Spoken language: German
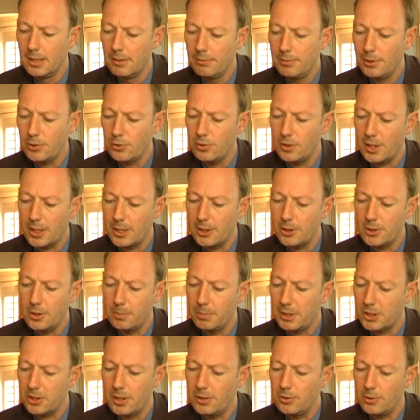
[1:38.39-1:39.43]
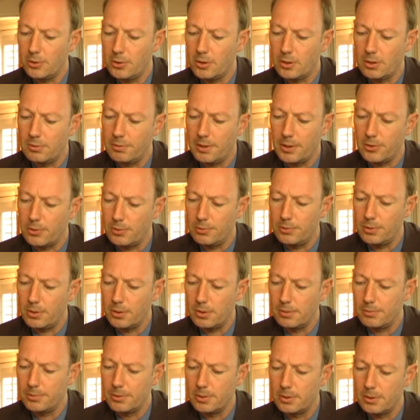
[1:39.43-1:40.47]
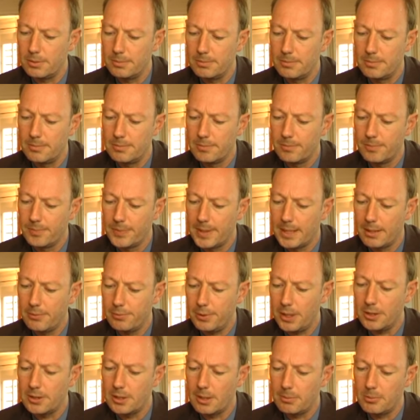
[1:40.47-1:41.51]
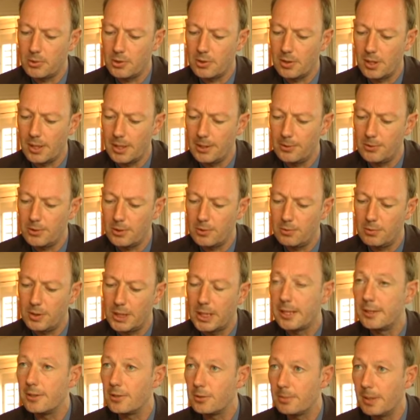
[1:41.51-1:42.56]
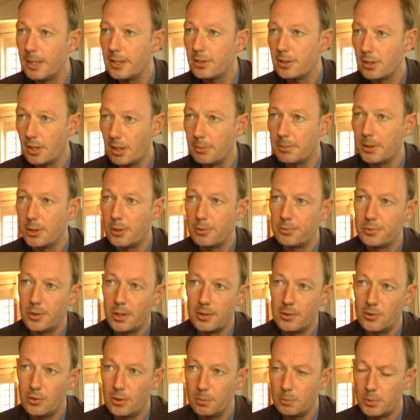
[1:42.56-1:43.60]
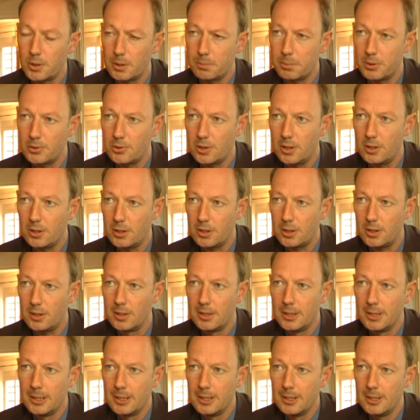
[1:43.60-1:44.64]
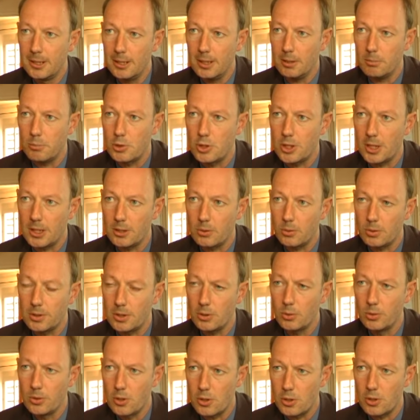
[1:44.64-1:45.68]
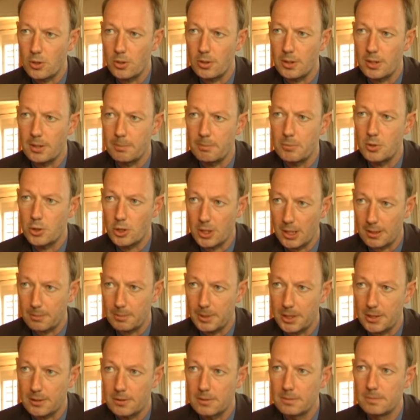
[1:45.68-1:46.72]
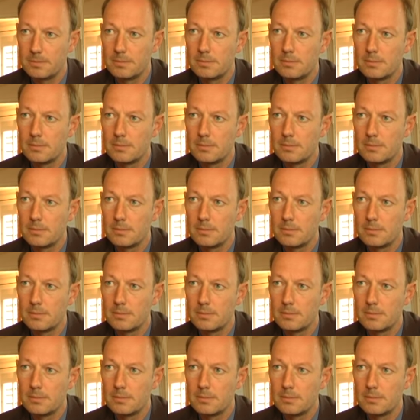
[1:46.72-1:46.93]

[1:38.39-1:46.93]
Wir sind eigentlich die Partei, die sich quasi für, für Feldhamster einsetzt wie keine zweite, aber auch für eine 700-prozentige ähm, Steigerung der Hundesteuer stark macht.